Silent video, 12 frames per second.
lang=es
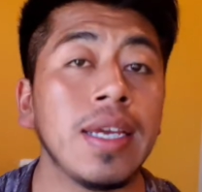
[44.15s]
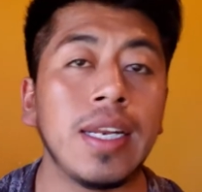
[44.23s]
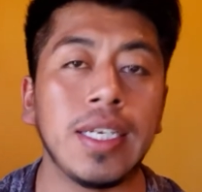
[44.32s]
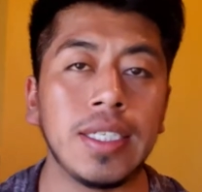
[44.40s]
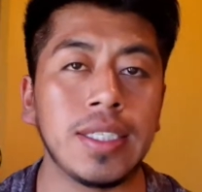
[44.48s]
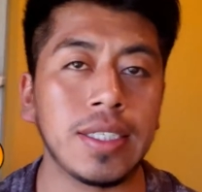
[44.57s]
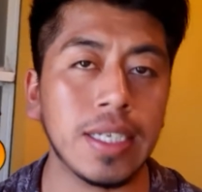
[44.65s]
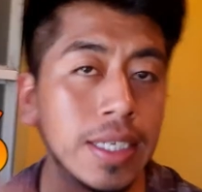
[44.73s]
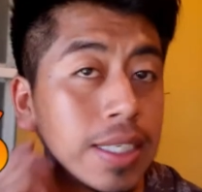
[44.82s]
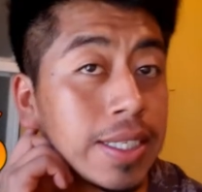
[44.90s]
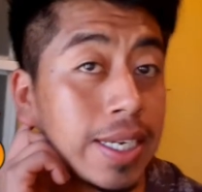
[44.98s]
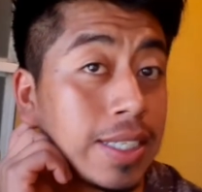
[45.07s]
Les
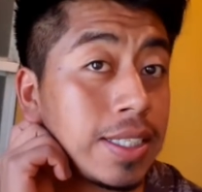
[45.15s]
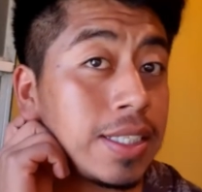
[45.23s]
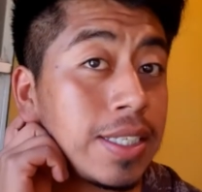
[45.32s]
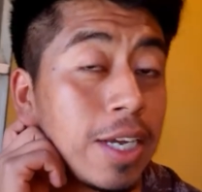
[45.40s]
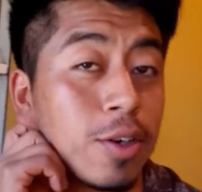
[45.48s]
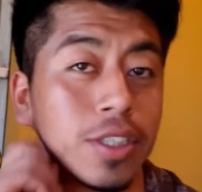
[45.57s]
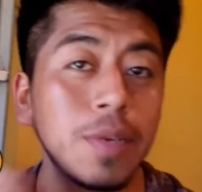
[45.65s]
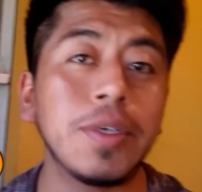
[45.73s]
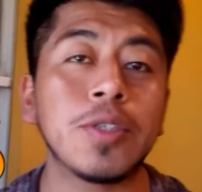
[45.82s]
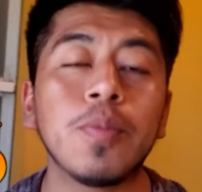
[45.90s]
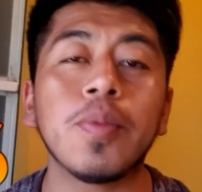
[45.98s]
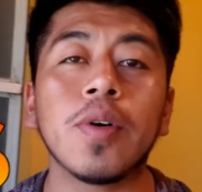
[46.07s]
eh, seré sincero, se me
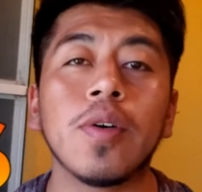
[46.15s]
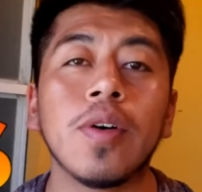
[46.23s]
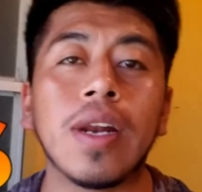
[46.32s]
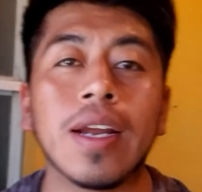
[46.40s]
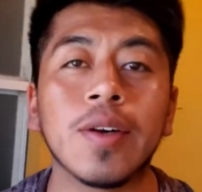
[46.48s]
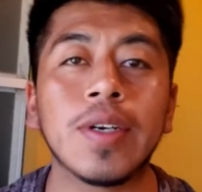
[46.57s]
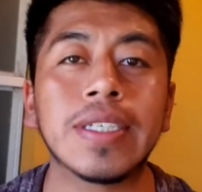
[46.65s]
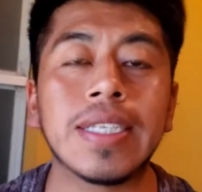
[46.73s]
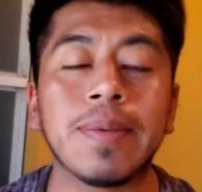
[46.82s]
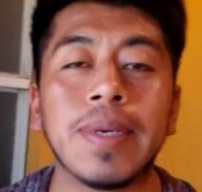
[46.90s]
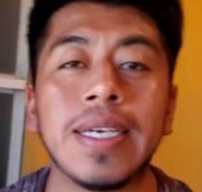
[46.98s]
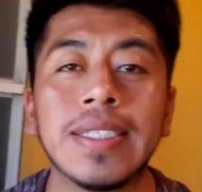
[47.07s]
hizo un poco largo
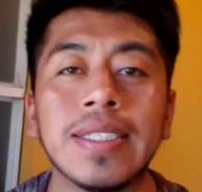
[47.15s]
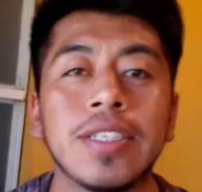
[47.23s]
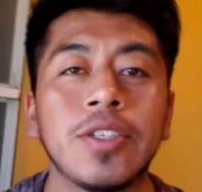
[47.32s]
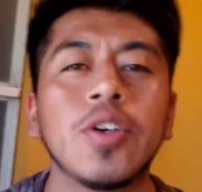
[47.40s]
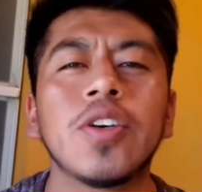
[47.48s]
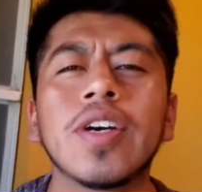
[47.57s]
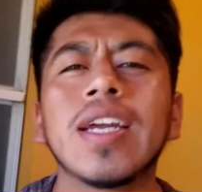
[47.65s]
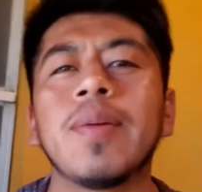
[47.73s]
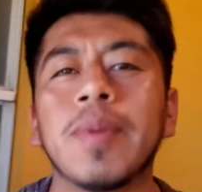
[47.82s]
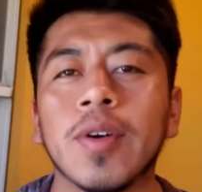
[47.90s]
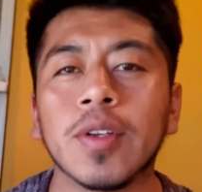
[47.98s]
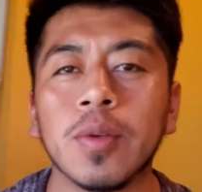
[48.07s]
este mes, yo creo que a lo
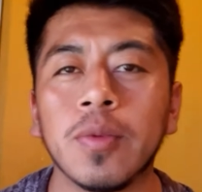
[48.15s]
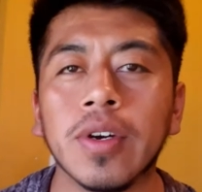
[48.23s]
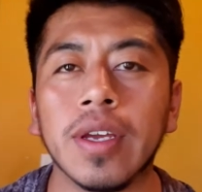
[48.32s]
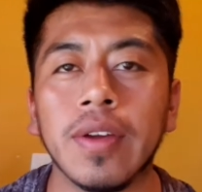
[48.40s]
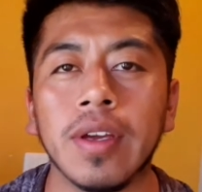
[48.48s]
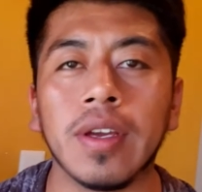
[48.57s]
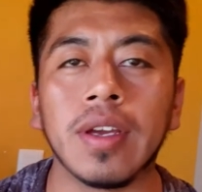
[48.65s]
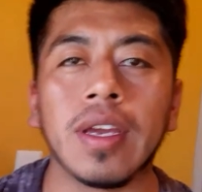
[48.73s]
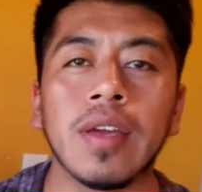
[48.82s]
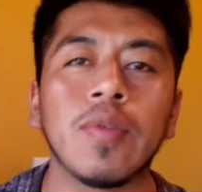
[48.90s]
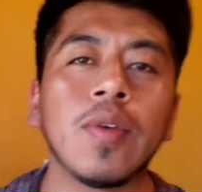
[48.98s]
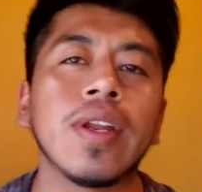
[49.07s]
mejor tuvo que,
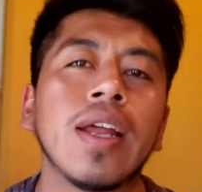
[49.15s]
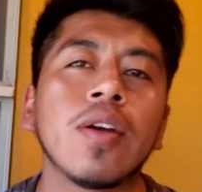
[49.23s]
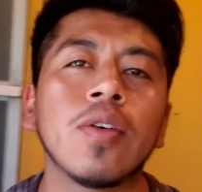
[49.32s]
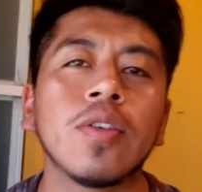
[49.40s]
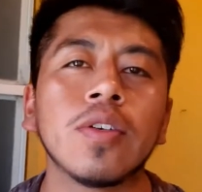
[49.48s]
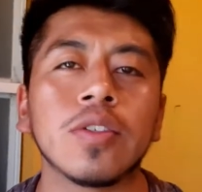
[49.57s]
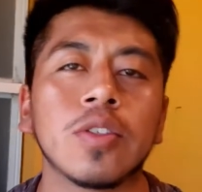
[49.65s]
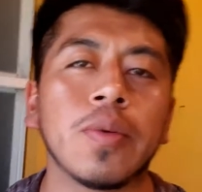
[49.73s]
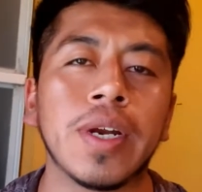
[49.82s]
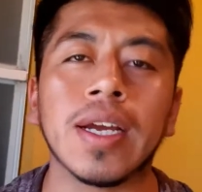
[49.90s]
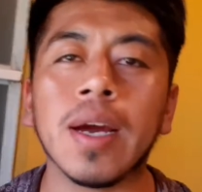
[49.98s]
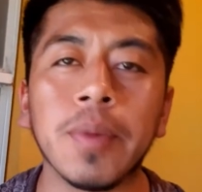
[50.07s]
influir algo
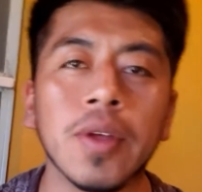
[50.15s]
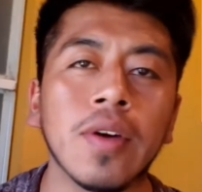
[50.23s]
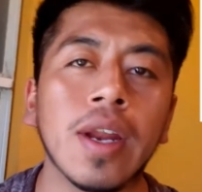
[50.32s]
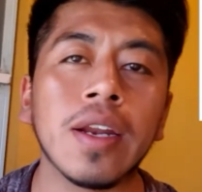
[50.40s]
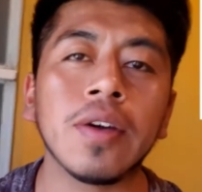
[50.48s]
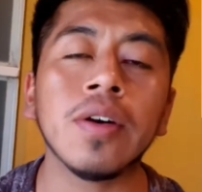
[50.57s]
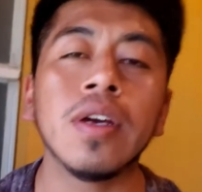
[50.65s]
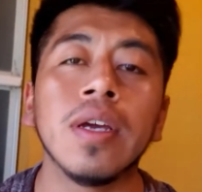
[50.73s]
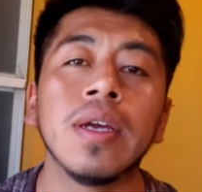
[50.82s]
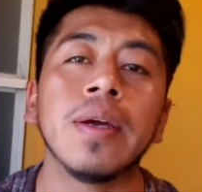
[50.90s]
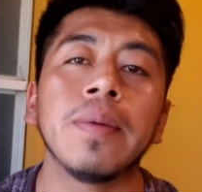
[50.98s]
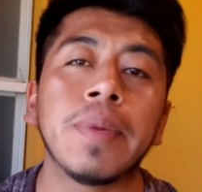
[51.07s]
sobre el cambio de horario,
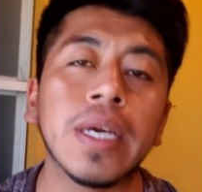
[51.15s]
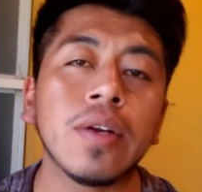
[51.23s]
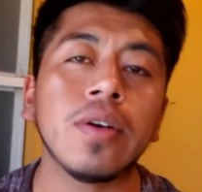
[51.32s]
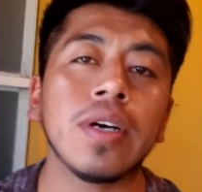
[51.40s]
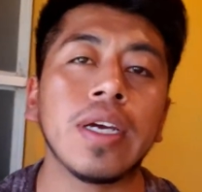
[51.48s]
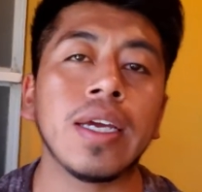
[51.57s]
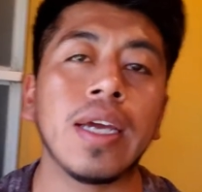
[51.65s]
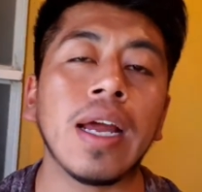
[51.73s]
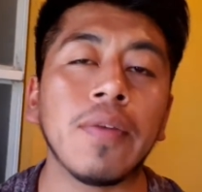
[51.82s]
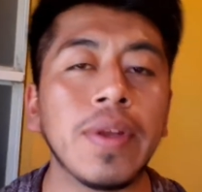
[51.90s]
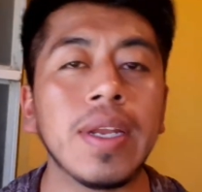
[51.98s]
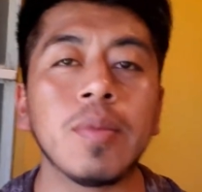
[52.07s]
pero eh,
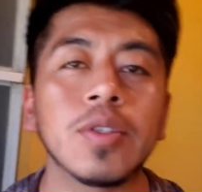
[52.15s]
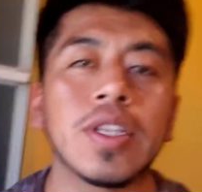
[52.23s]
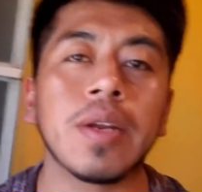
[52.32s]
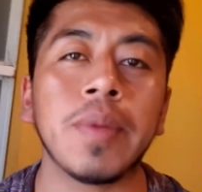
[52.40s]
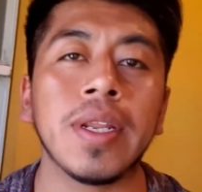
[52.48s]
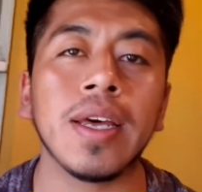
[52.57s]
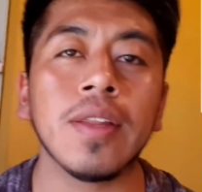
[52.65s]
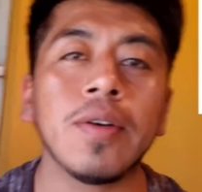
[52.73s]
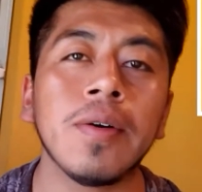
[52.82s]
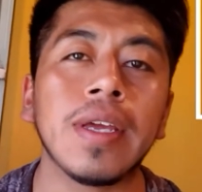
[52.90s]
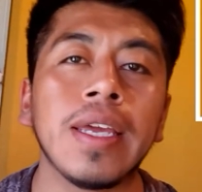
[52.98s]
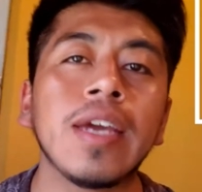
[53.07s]
al fin hemos
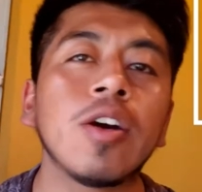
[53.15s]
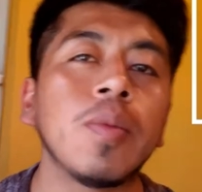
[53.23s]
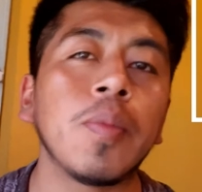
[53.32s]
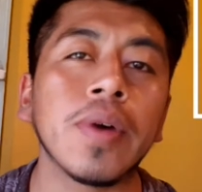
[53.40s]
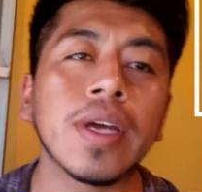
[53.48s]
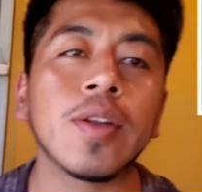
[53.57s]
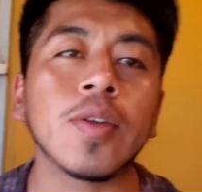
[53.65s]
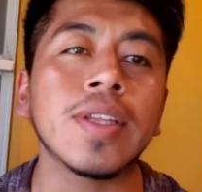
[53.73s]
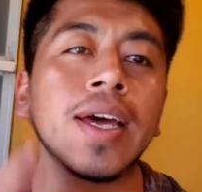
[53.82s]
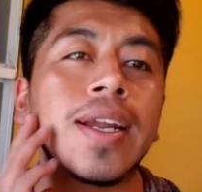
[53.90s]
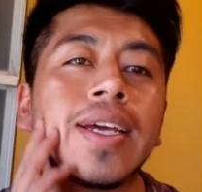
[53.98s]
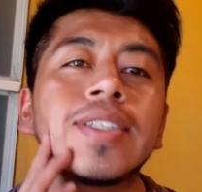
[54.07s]
terminado y como pueden
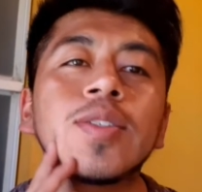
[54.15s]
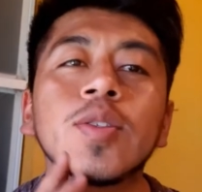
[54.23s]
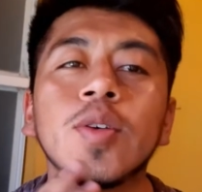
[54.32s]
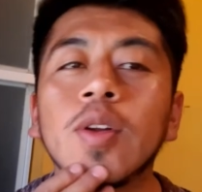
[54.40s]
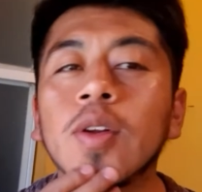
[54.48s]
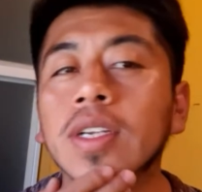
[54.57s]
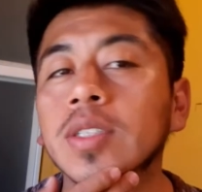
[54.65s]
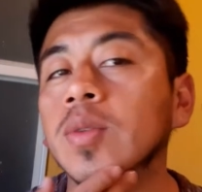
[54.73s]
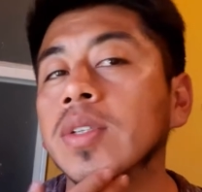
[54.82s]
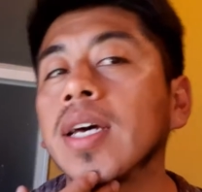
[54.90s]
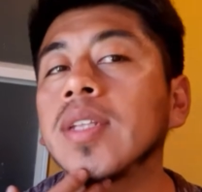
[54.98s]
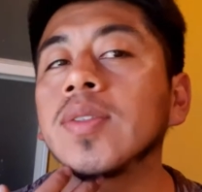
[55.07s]
notar estos son los
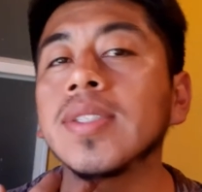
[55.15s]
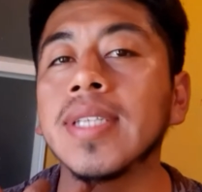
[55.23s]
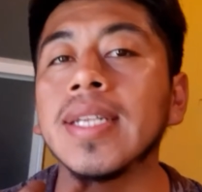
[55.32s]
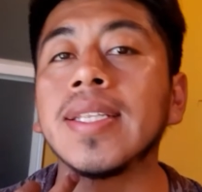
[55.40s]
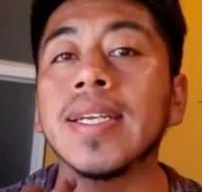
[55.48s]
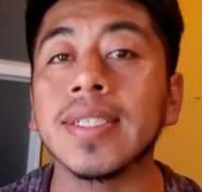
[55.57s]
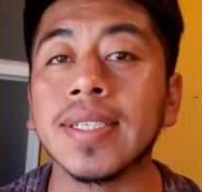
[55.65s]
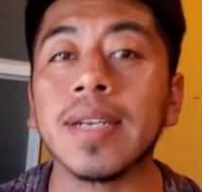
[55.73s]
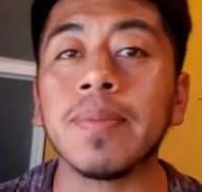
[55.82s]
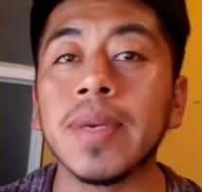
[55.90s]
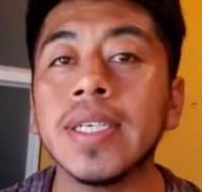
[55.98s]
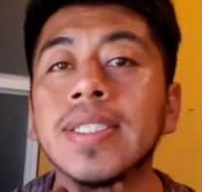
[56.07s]
resultados del
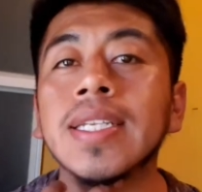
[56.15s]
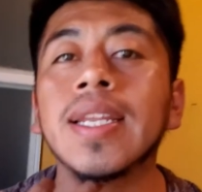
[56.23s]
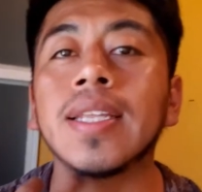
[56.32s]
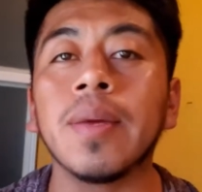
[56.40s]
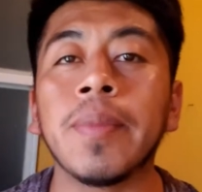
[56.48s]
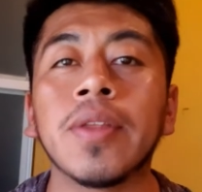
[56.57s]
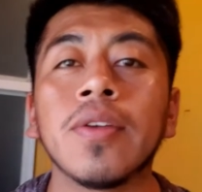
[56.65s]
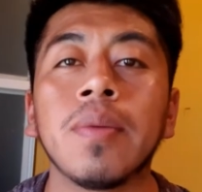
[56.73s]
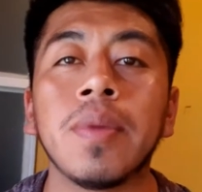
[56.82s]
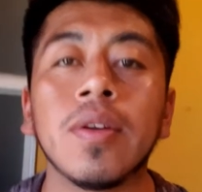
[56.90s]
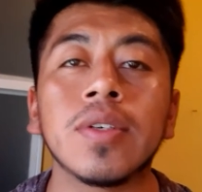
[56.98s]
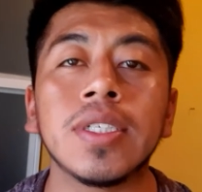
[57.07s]
tercer mes del tratamiento de
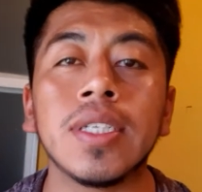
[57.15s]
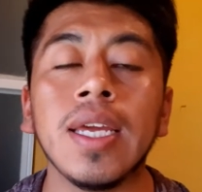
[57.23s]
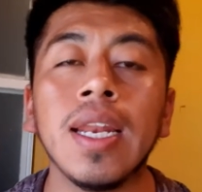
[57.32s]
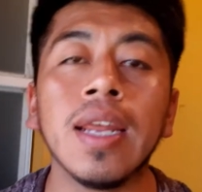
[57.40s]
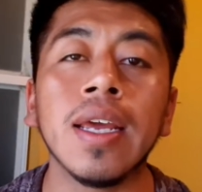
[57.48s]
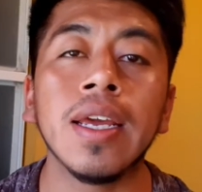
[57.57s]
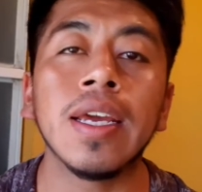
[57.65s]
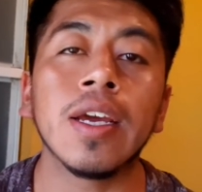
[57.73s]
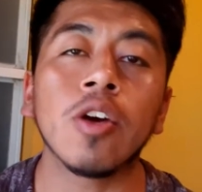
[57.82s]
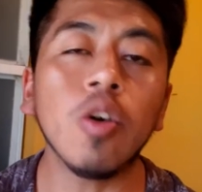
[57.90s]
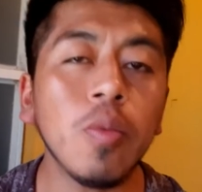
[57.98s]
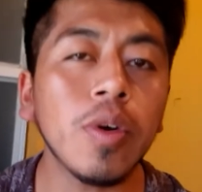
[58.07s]
minoxidil.
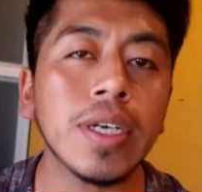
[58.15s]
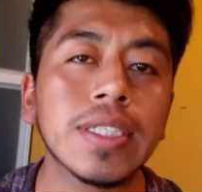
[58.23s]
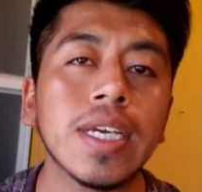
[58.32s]
¿Cómo es